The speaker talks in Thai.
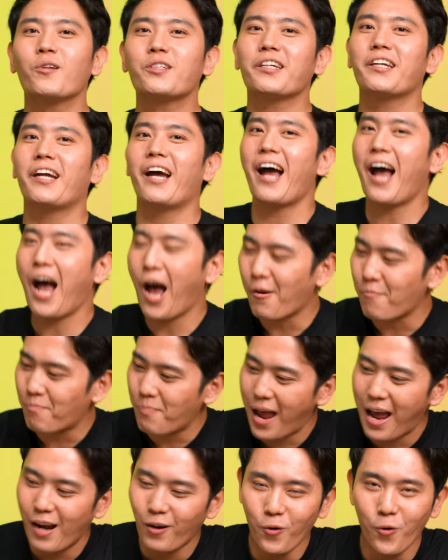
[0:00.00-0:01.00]
นอกจากนี้อาหาร
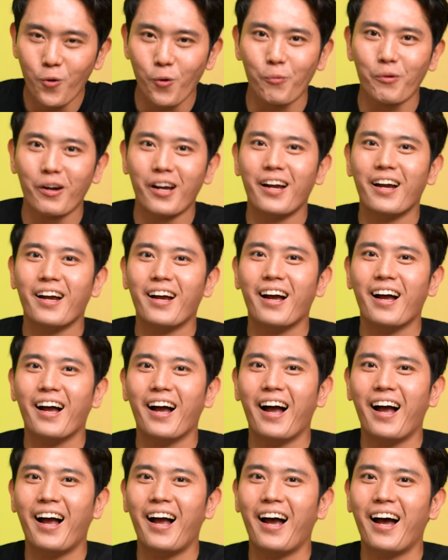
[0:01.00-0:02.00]
แปรรูป
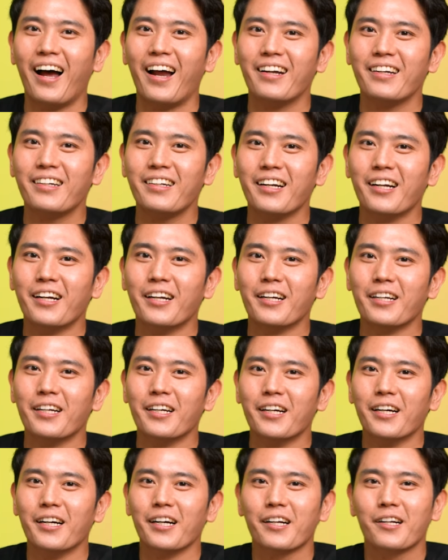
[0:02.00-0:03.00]
อาหาร
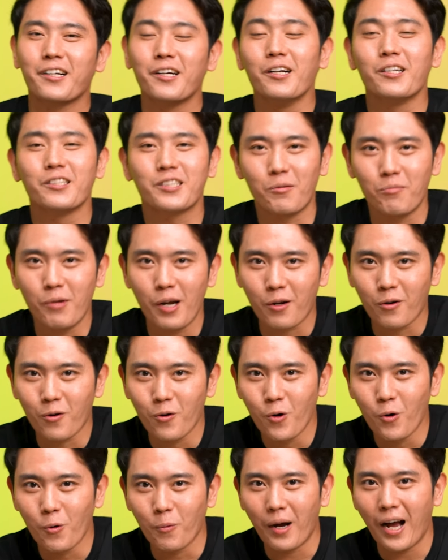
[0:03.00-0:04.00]
กึ่งสำเร็จ
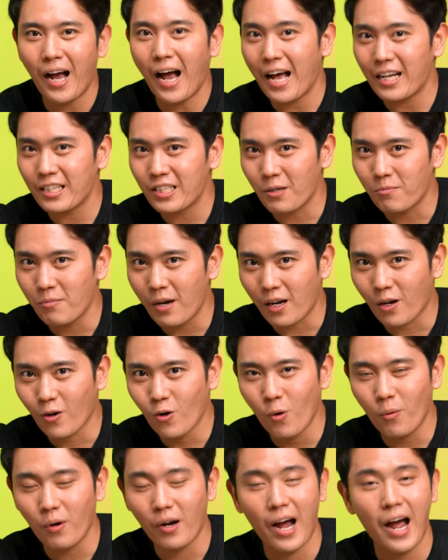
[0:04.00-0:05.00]
รูป อาหารสำเร็จ
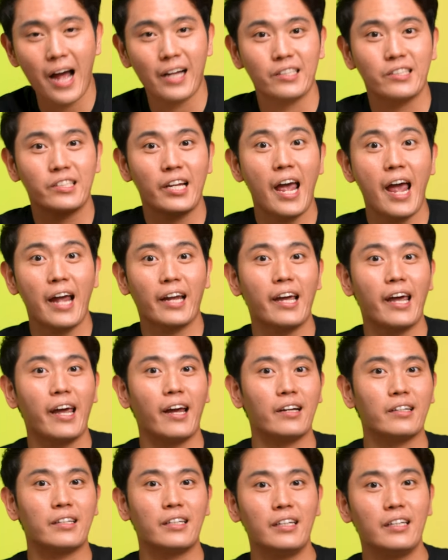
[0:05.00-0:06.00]
รูปหรืออาหารแช่แข็
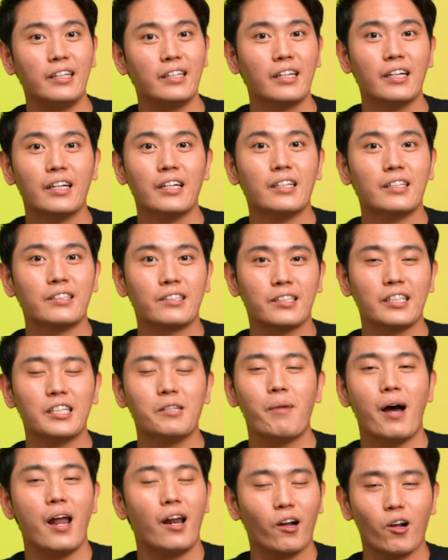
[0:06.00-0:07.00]
งที่ซื้อ
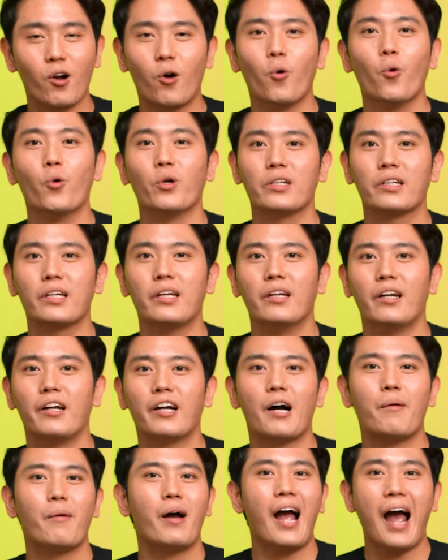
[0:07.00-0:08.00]
มาแล้วก็อุ่นกิน
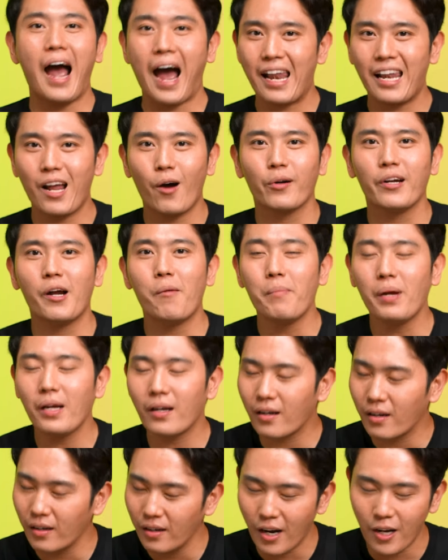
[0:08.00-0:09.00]
นะครับ อาหารเหล่านี้มี
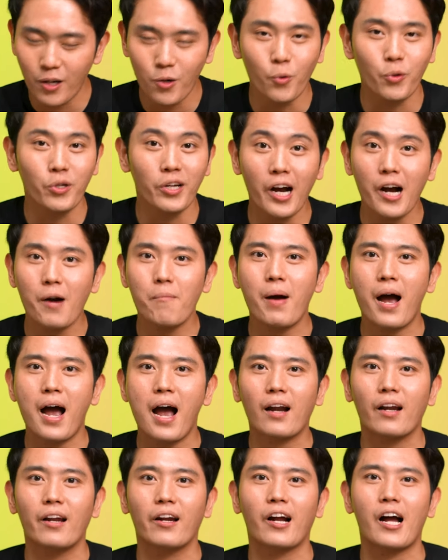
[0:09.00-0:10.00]
เกลืออยู่เยอะ
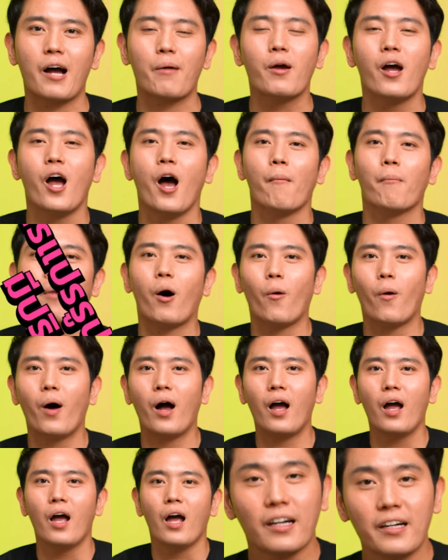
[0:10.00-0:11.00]
มากเลยครับ เพราะ
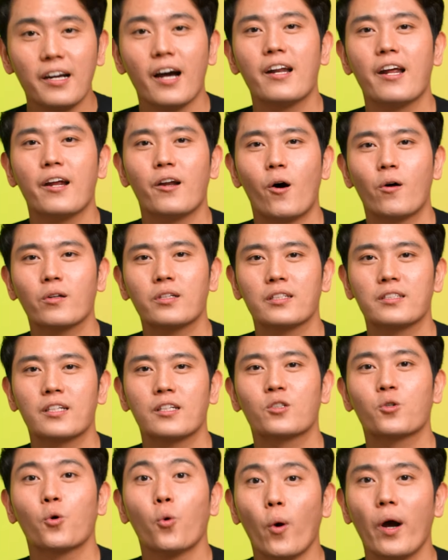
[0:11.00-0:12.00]
ว่าเกลือเนี่ยนอกจาก
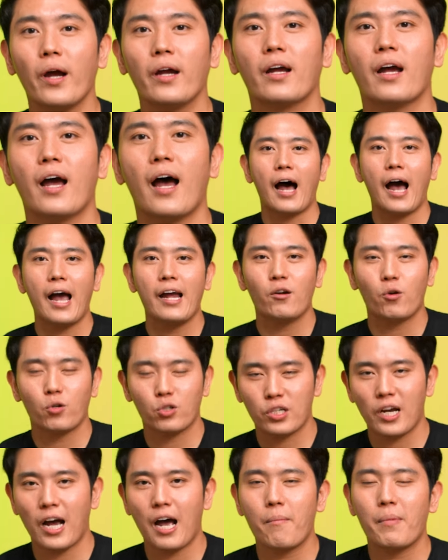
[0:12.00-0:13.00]
จะช่วยให้ร
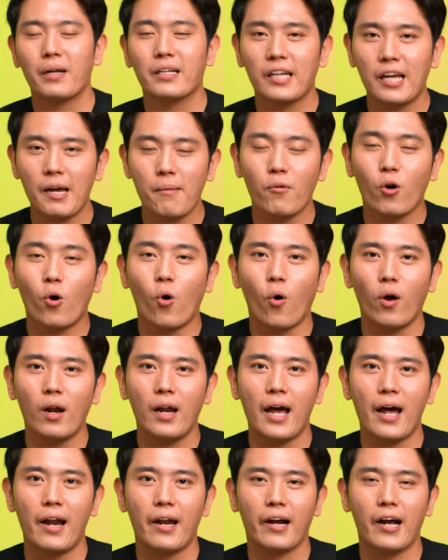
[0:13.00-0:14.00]
สชาติมันเข้มข้น
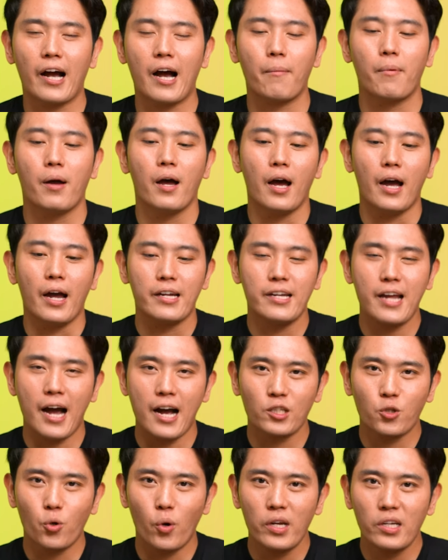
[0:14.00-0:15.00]
แล้วนะครับยั
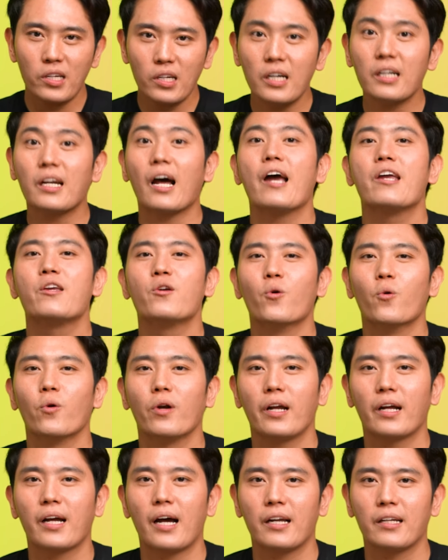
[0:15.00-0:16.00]
งช่วยยืดอายุ
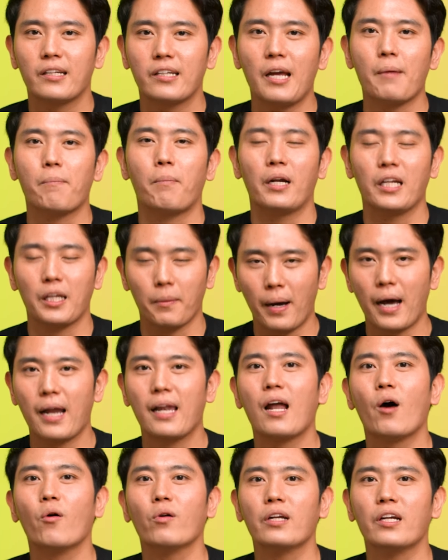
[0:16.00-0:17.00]
ในการเก็บผลิตภัณ
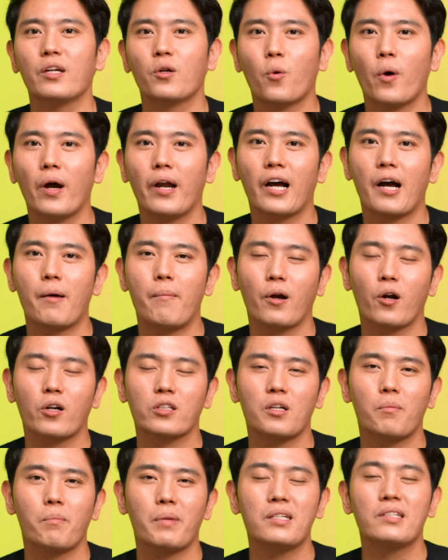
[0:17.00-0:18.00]
ฑ์เหล่านี้ด้วยนะครับ มันก็
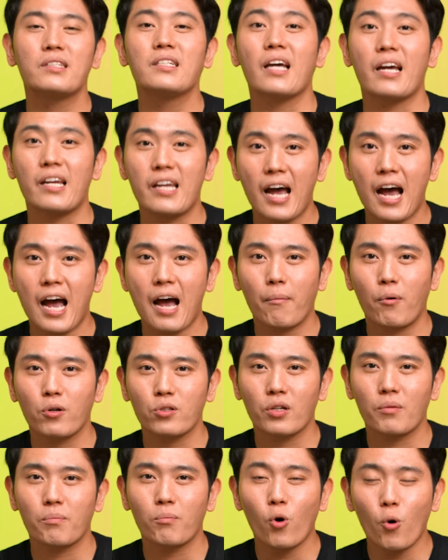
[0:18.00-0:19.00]
จะไม่เสียยาก เพ
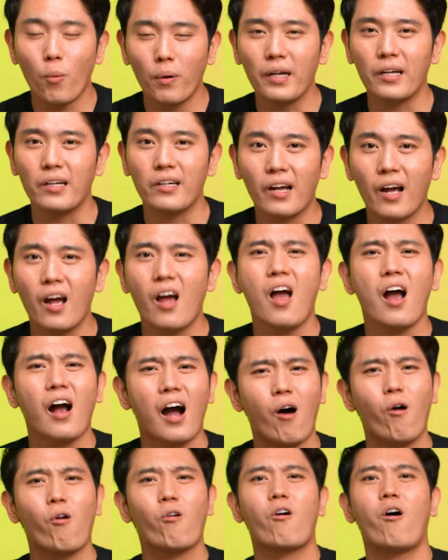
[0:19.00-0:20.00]
ราะฉะนั้นผู้ผลิตเนี่ย
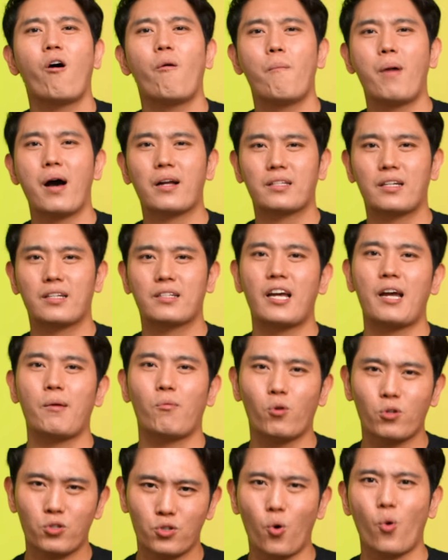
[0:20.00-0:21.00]
เขาก็มักจะใส่
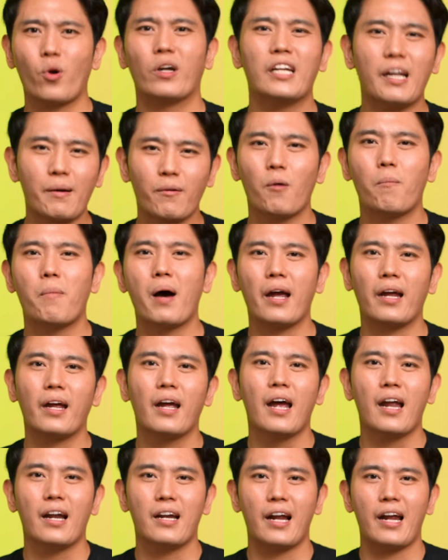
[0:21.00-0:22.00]
พวกโซเดียมเข้าไป
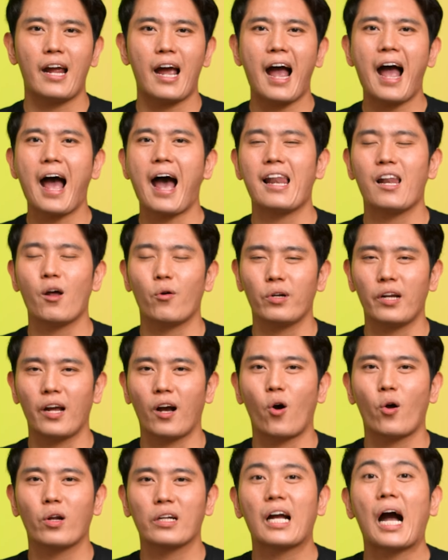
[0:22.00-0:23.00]
ในอาหารเหล่านี้
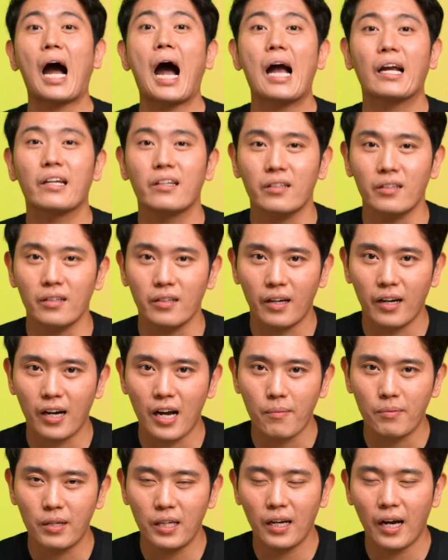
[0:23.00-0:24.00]
ค่อนข้างเยอะนะค
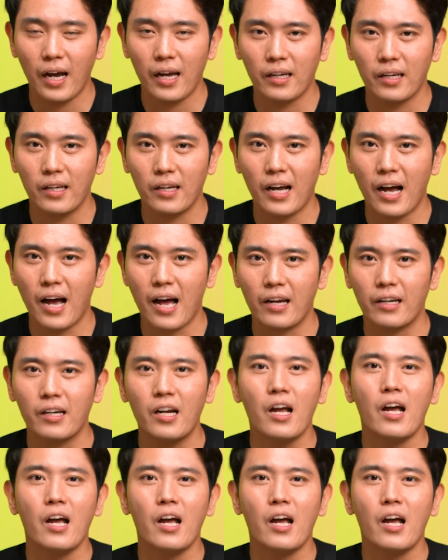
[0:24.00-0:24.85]
รับ ยิ่งใครกินอาหาร